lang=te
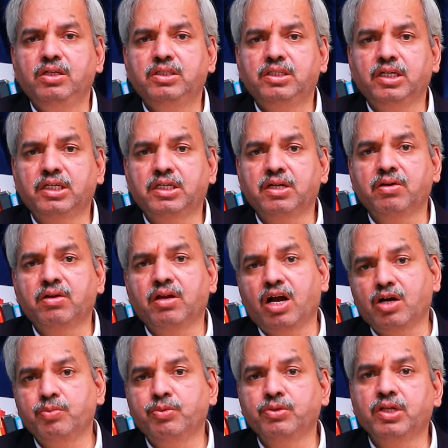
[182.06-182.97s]
చట్టం
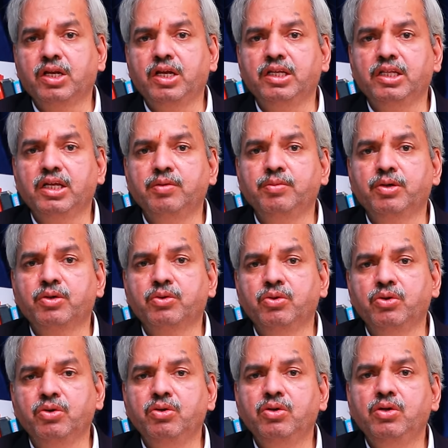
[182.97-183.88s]
రాకముందరైతే
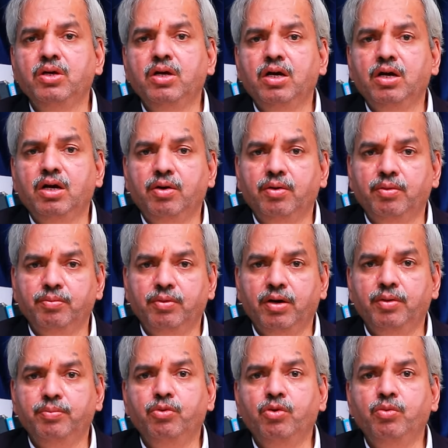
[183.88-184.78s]
మటుకు మా
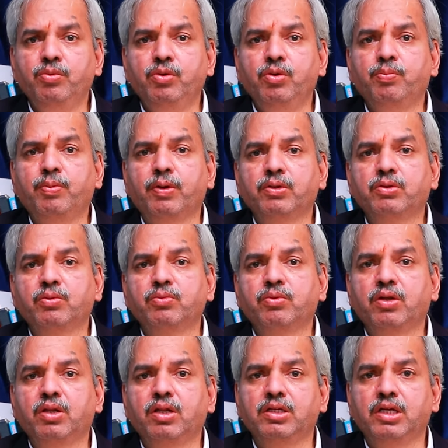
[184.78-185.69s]
భూములు
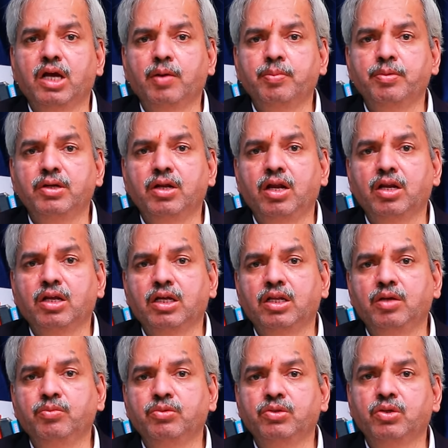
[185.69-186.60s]
పంతొమ్మిది వందల యాభై నాలుగు
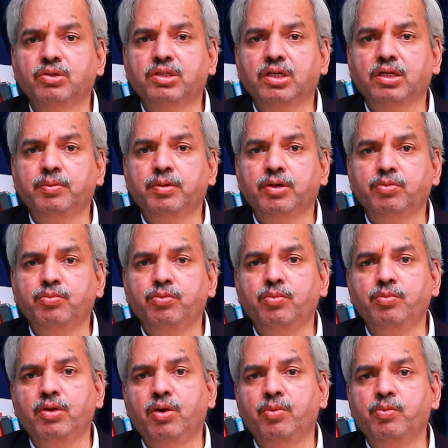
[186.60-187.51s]
కన్నా ముందు వస్తే మటుకు
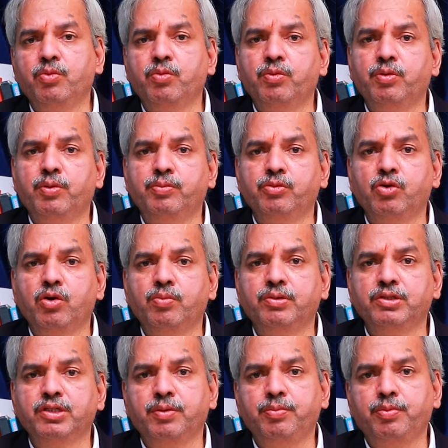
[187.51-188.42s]
భూములు అమ్ముకో
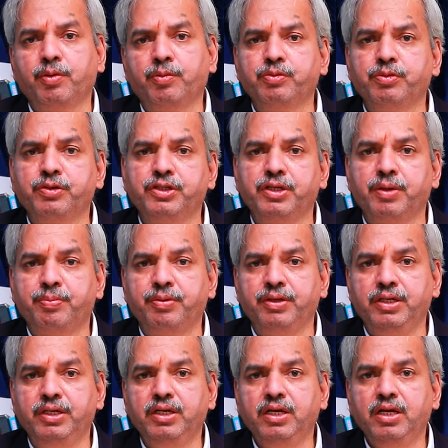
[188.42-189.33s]
అమ్ముకోమని చెప్పి ప్రభుత్వం
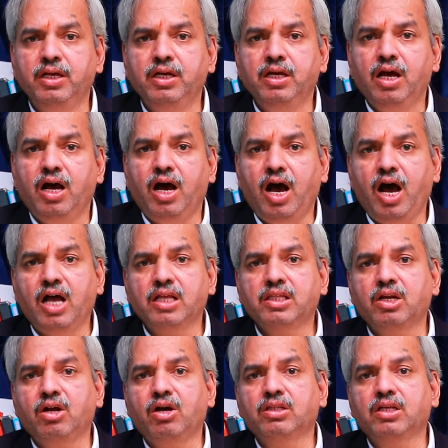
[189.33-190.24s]
చెప్పింది ఆ
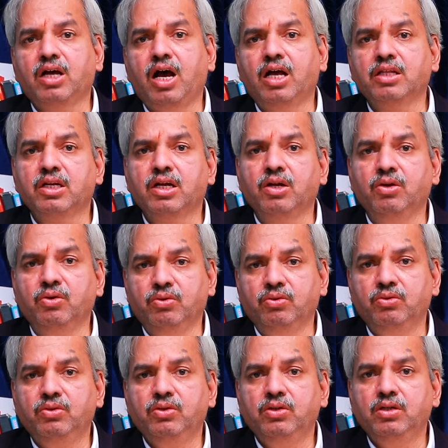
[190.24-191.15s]
తర్వాత ఆంధ్రాలో
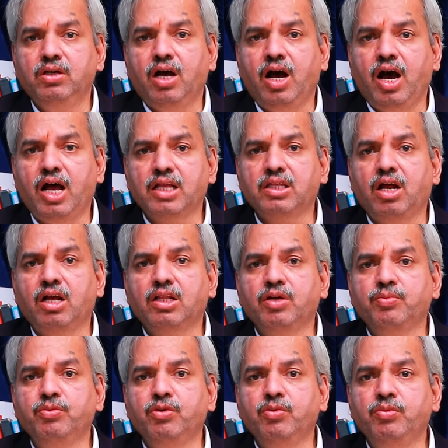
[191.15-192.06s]
ఆ తర్వాత
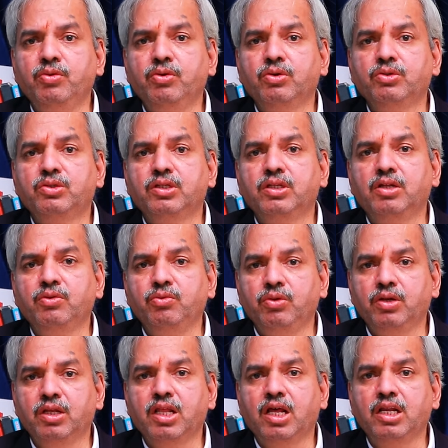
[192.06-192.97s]
భూములు వచ్చిందని
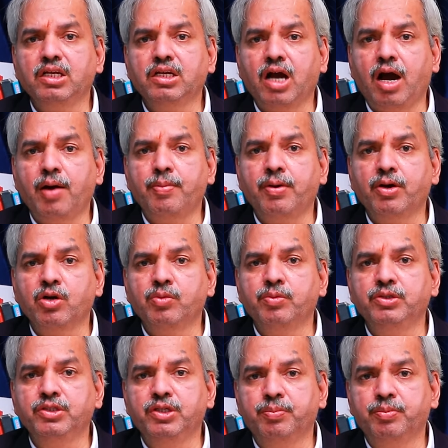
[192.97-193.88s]
ఉన్నదాన్ని
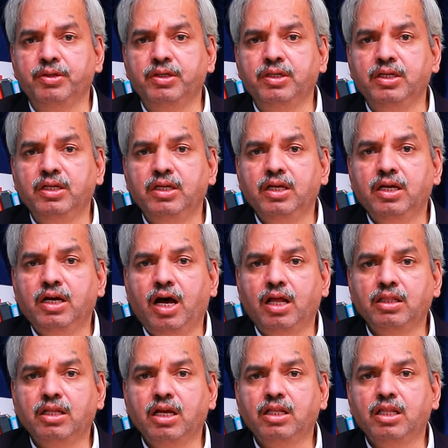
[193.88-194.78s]
కాపాడుకోమని చెప్పింది
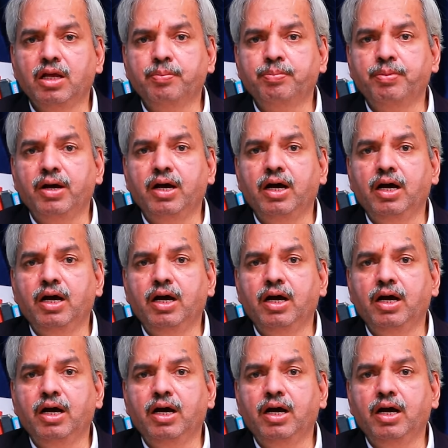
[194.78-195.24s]
అంతే తప్ప